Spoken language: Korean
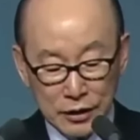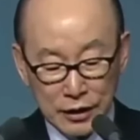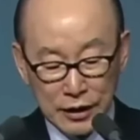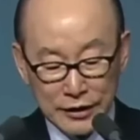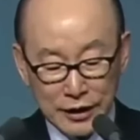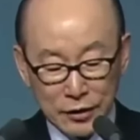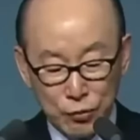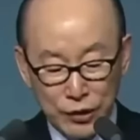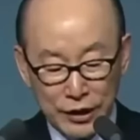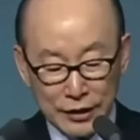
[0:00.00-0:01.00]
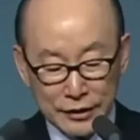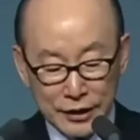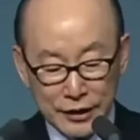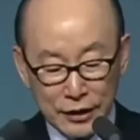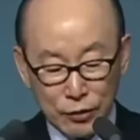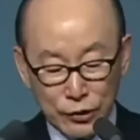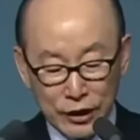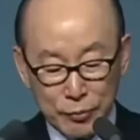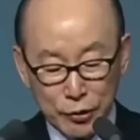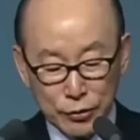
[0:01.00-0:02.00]
가장 위대한 사랑을
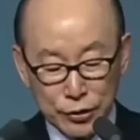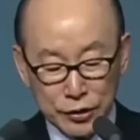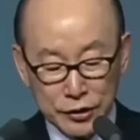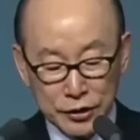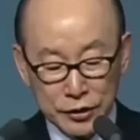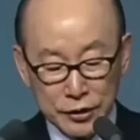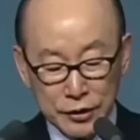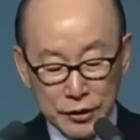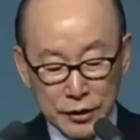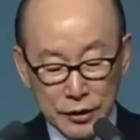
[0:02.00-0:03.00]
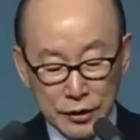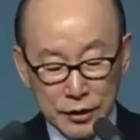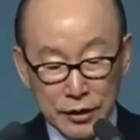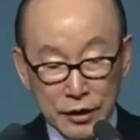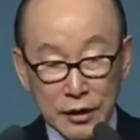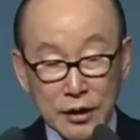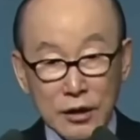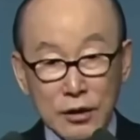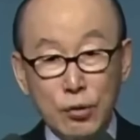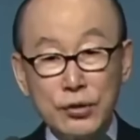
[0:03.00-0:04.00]
우리에게 보여주신 것은
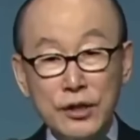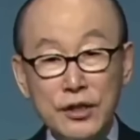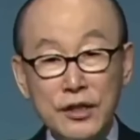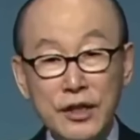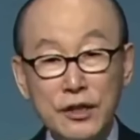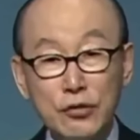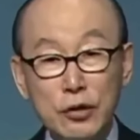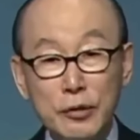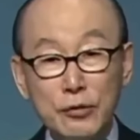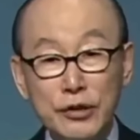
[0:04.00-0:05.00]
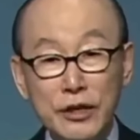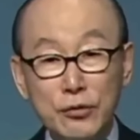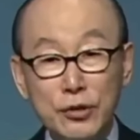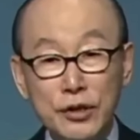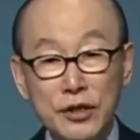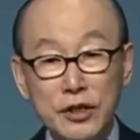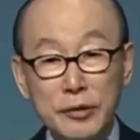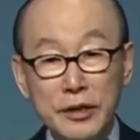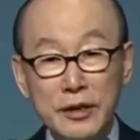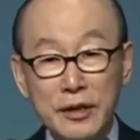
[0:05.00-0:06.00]
그 독생자 예수님을 우리에게 주신
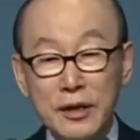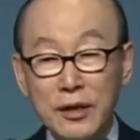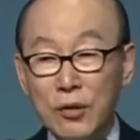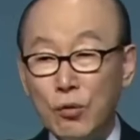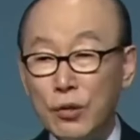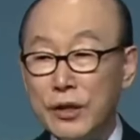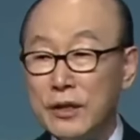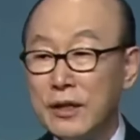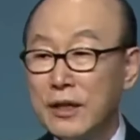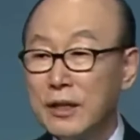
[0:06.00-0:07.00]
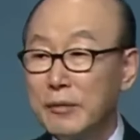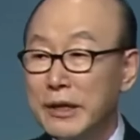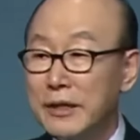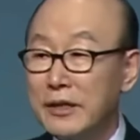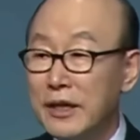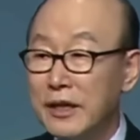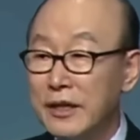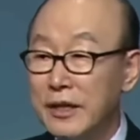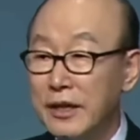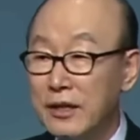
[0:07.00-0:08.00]
것입니다. 우리를 얼마나
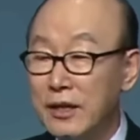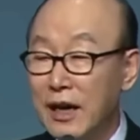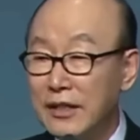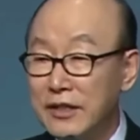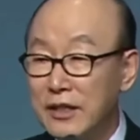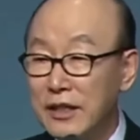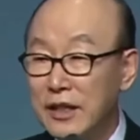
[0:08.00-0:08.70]
사랑했기에 그 아들